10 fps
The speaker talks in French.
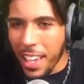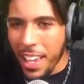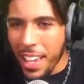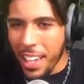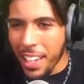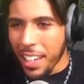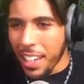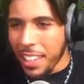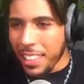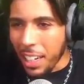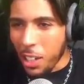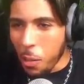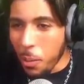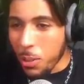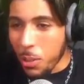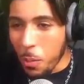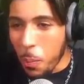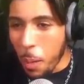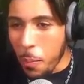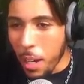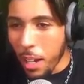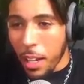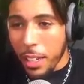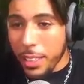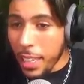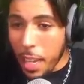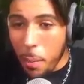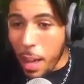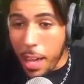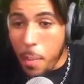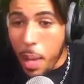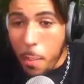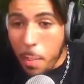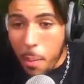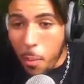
Ah, ça commence super bien. Si, bah même, même,